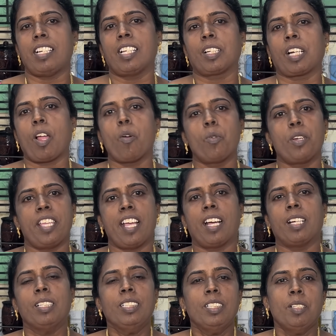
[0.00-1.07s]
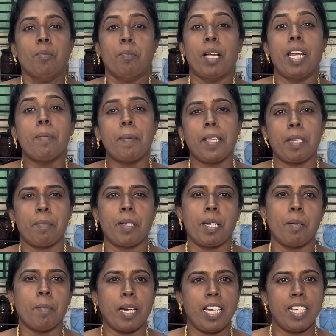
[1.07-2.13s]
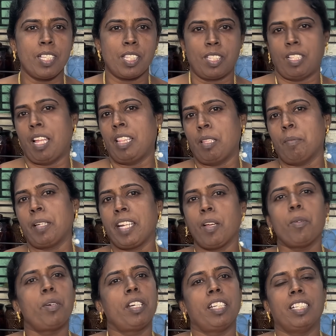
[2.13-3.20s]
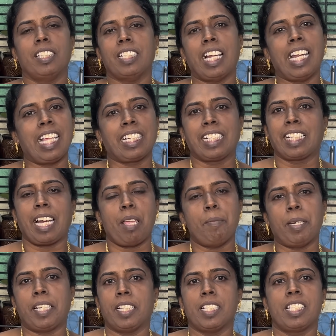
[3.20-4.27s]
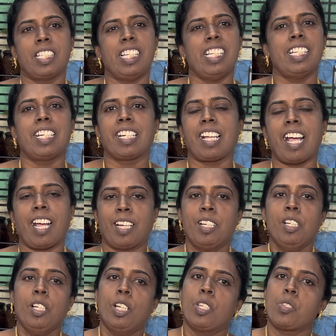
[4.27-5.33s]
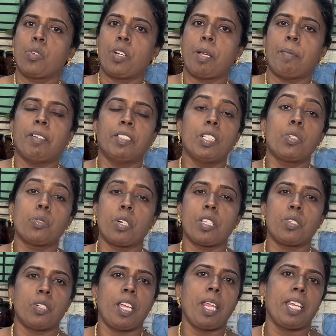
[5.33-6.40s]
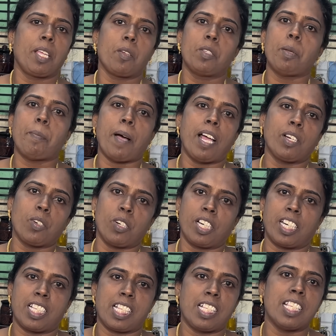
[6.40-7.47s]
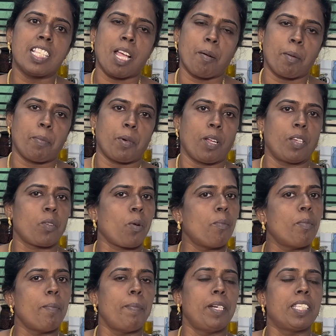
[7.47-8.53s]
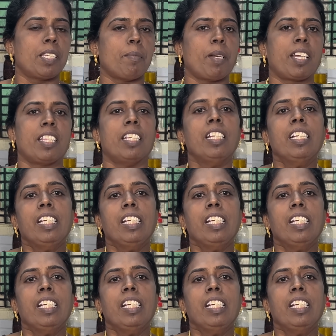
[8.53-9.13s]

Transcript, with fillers: நல்லா க்ளவுடியாக மழை பெய்கிற மாதிரி மழை அந்த மாதிரியே ஒரு நல்லா இருக்குது கிளைமேட்டு சில்லுன்னு இருக்கா ஸோ நம்ம வந்து சுட சுட இன்றைக்கி வந்து பால் கொழுக்கட்டை செஞ்சு சாப்பிட போகிறோம் ரொம்ப பிடிச்சமானது